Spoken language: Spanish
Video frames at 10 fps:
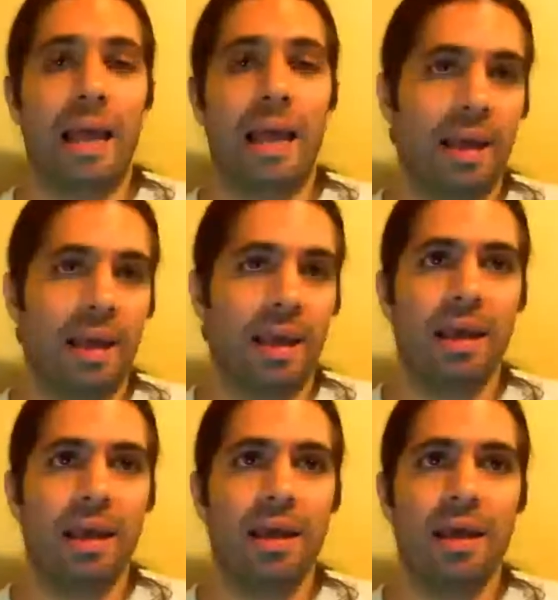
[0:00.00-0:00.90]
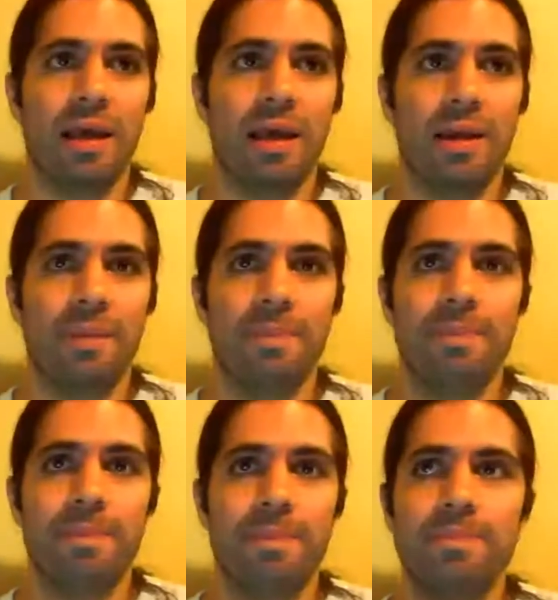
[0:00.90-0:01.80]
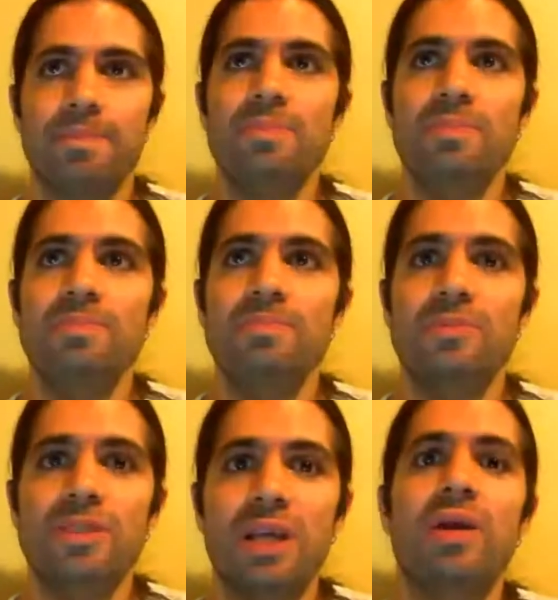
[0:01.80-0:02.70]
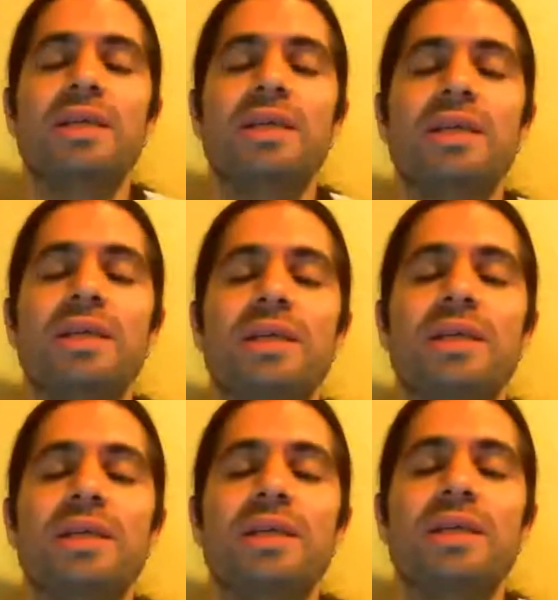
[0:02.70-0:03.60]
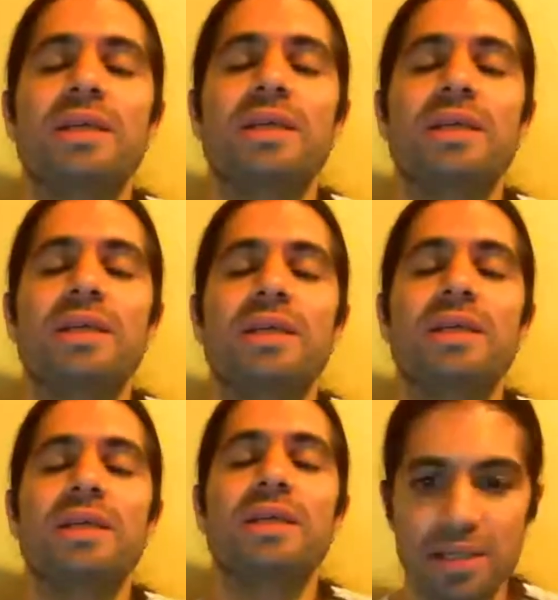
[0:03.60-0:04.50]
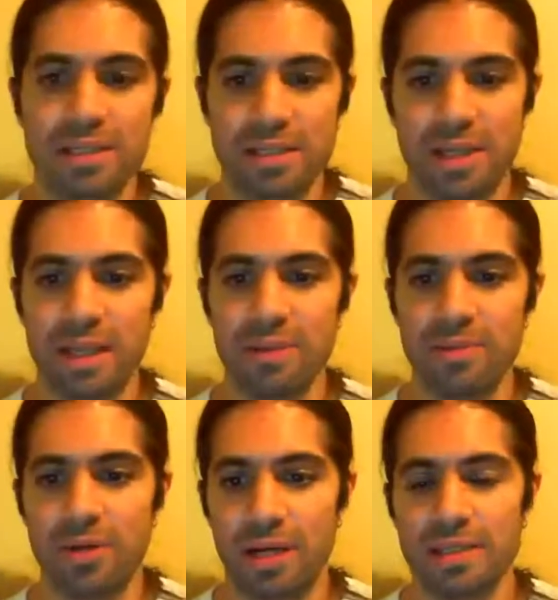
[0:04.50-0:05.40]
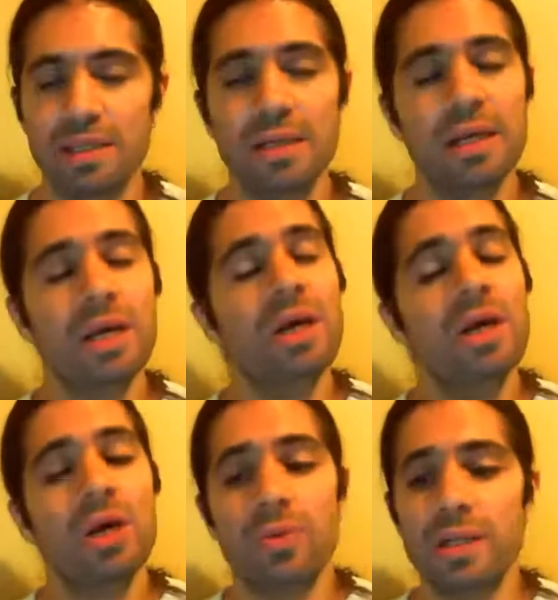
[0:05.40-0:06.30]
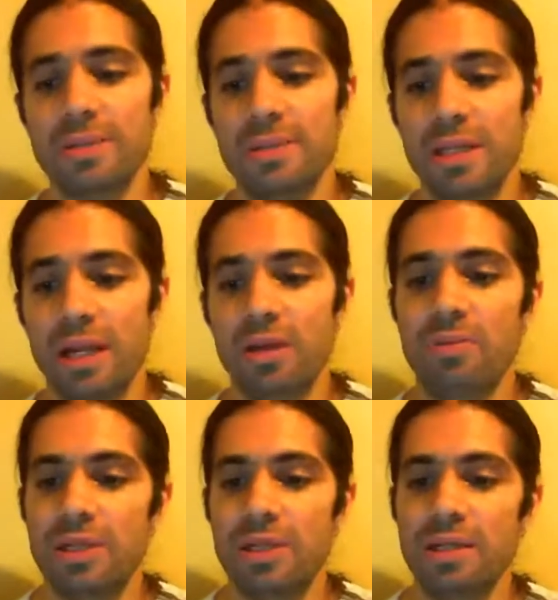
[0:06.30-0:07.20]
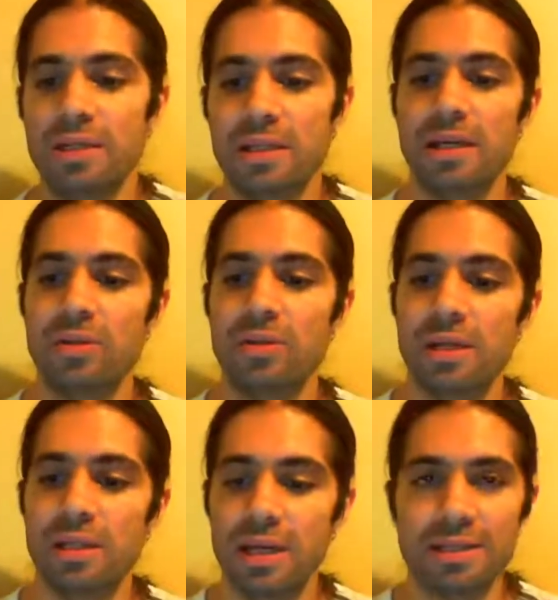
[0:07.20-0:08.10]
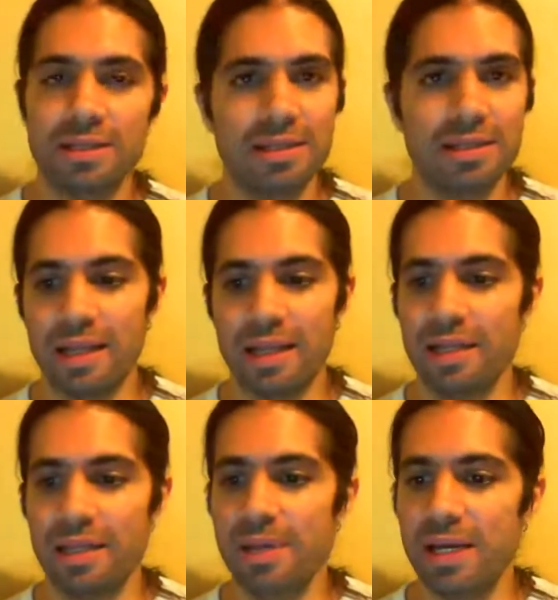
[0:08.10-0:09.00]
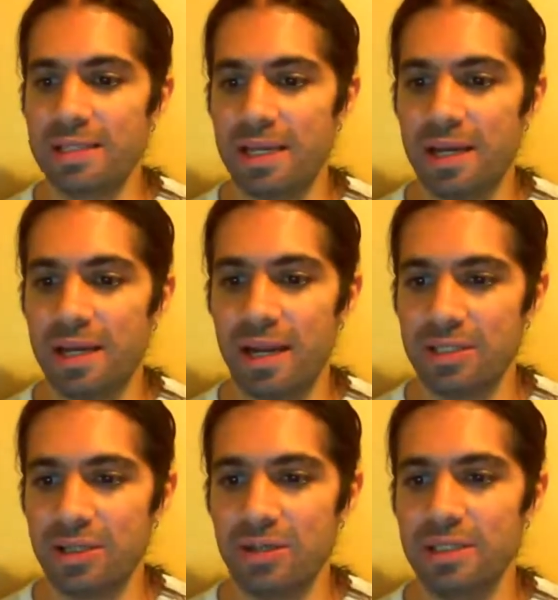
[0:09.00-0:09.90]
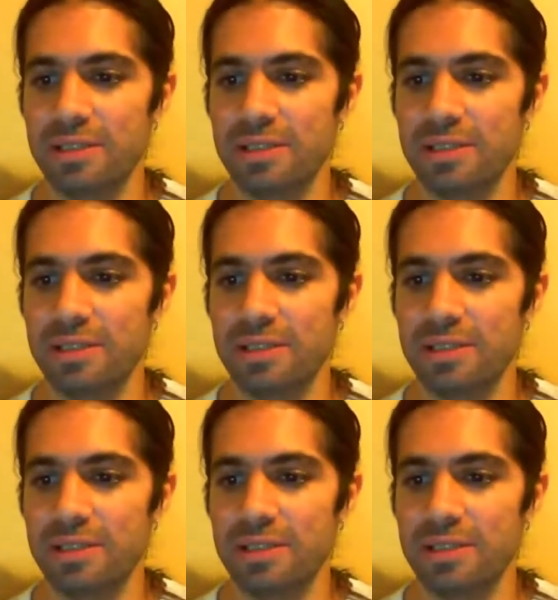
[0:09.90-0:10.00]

eh, mm, llevan lo que es el término hacker, o sea, mantienen lo que es el término hacker, ¿sí? Pero en este seminario vamos a intentar contestar si las típicas exclamaciones